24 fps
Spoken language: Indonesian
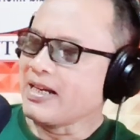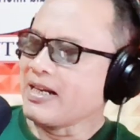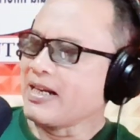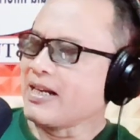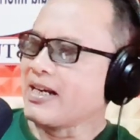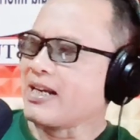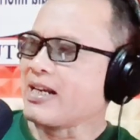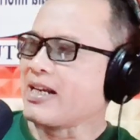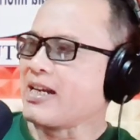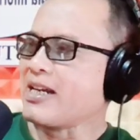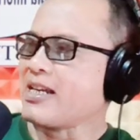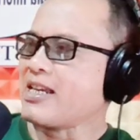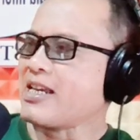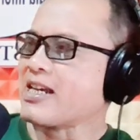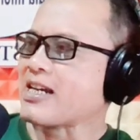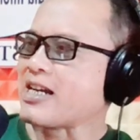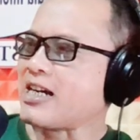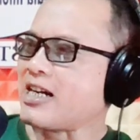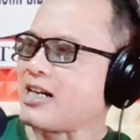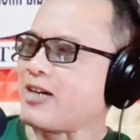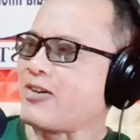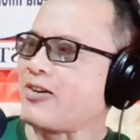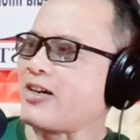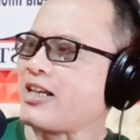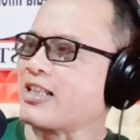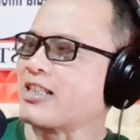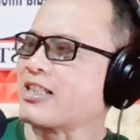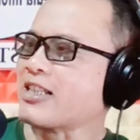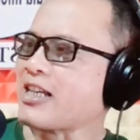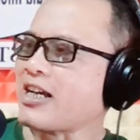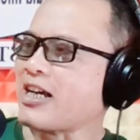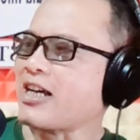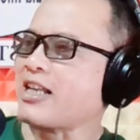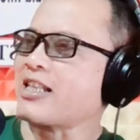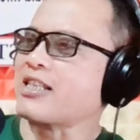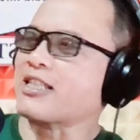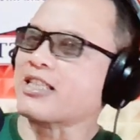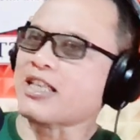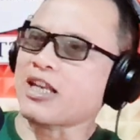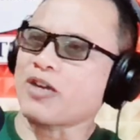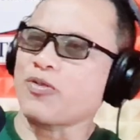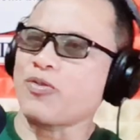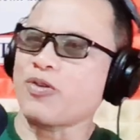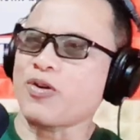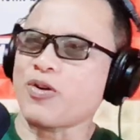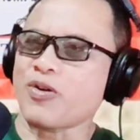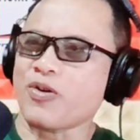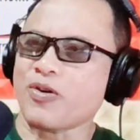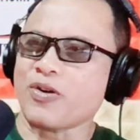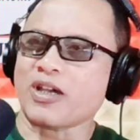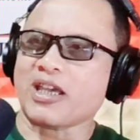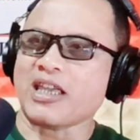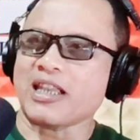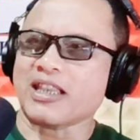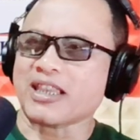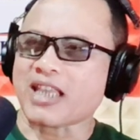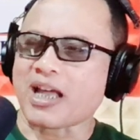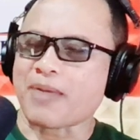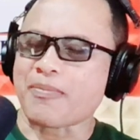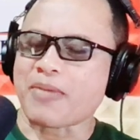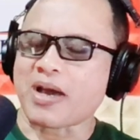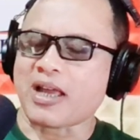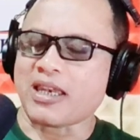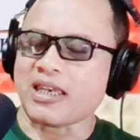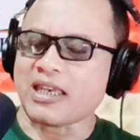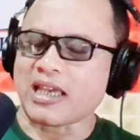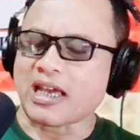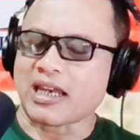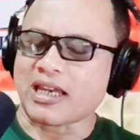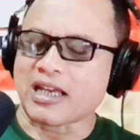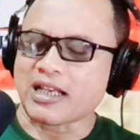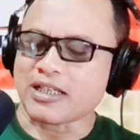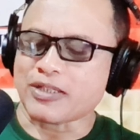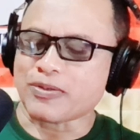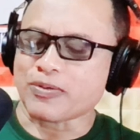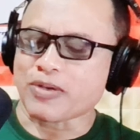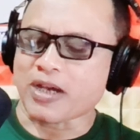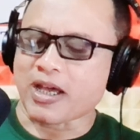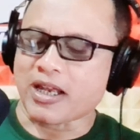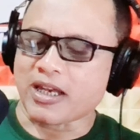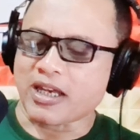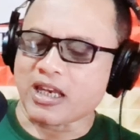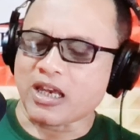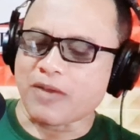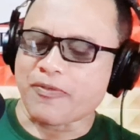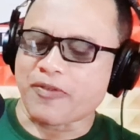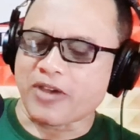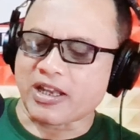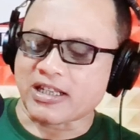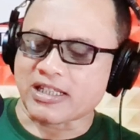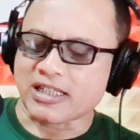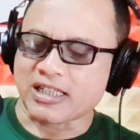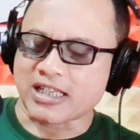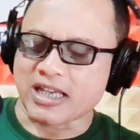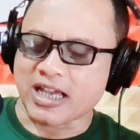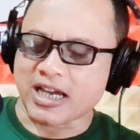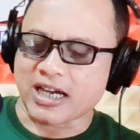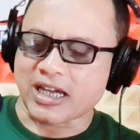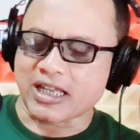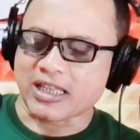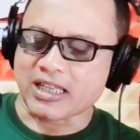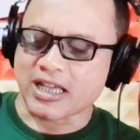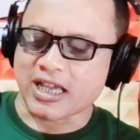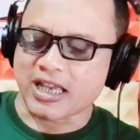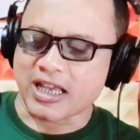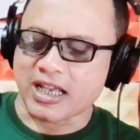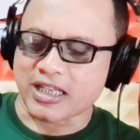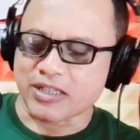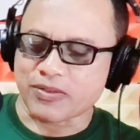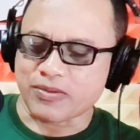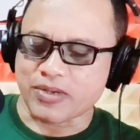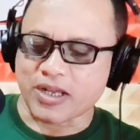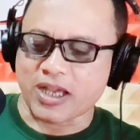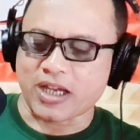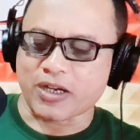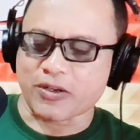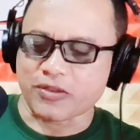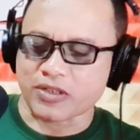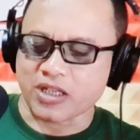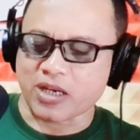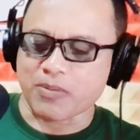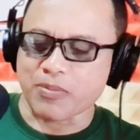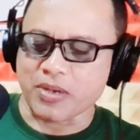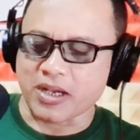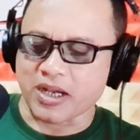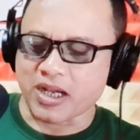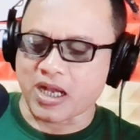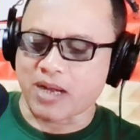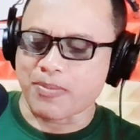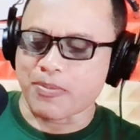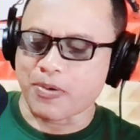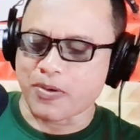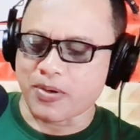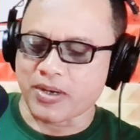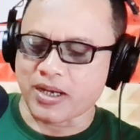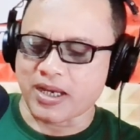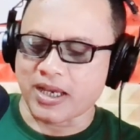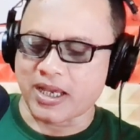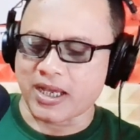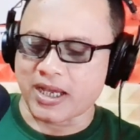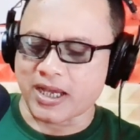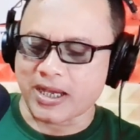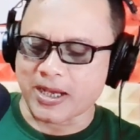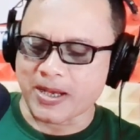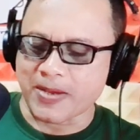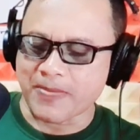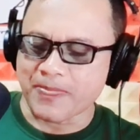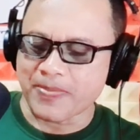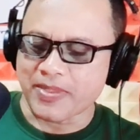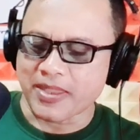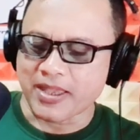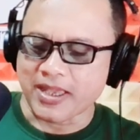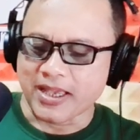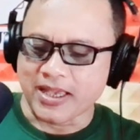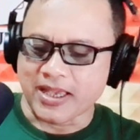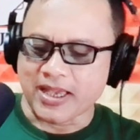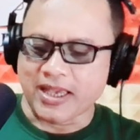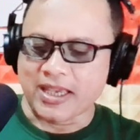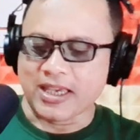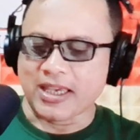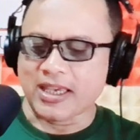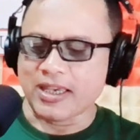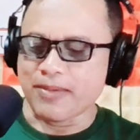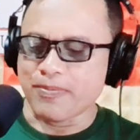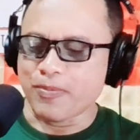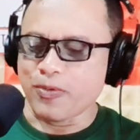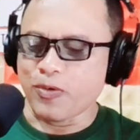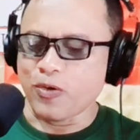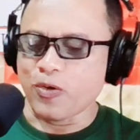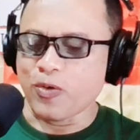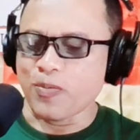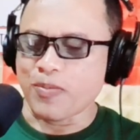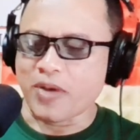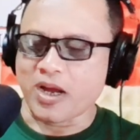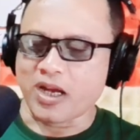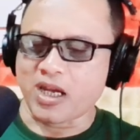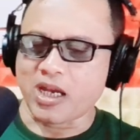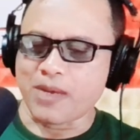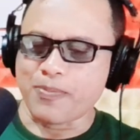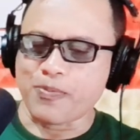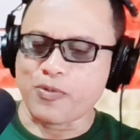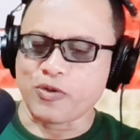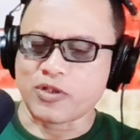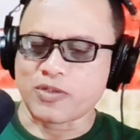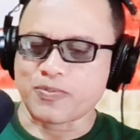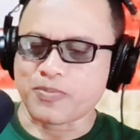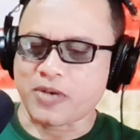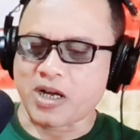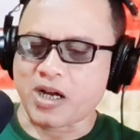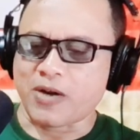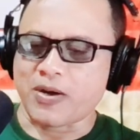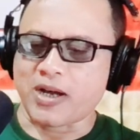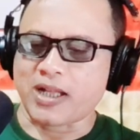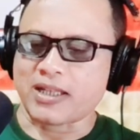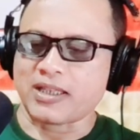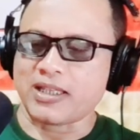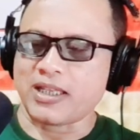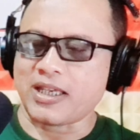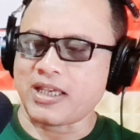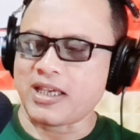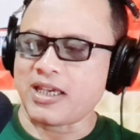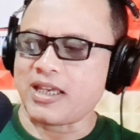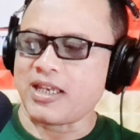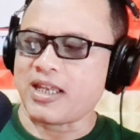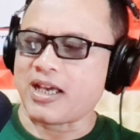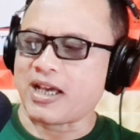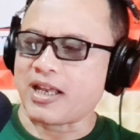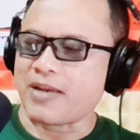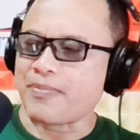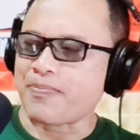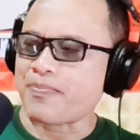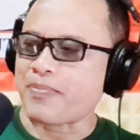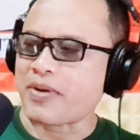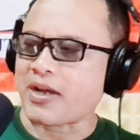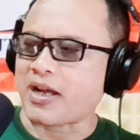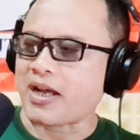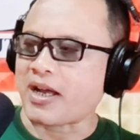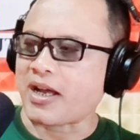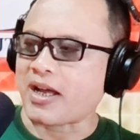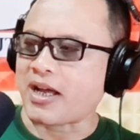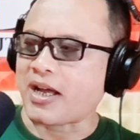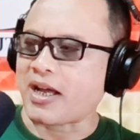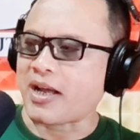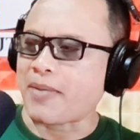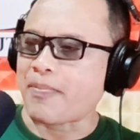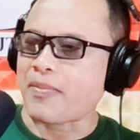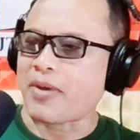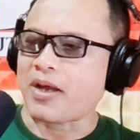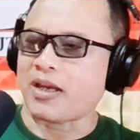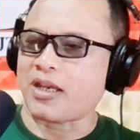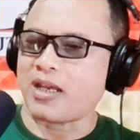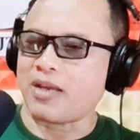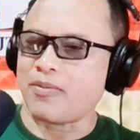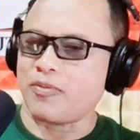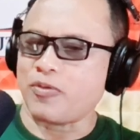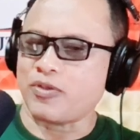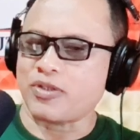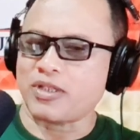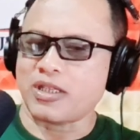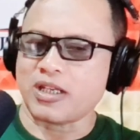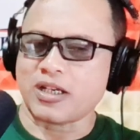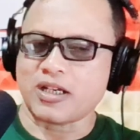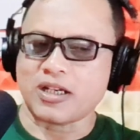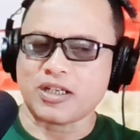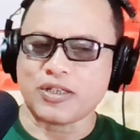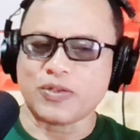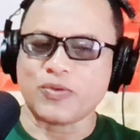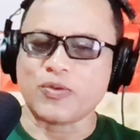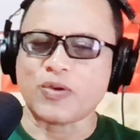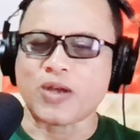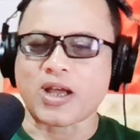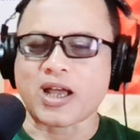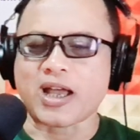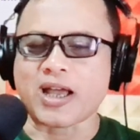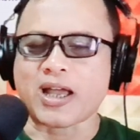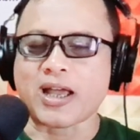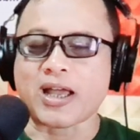Nah di kawasan Selulung Kintamani ada juga nih fans ya kita yang sudah ikutan bergabung nih ya Ibu Made Puspawati dan Pak Made Mustika juga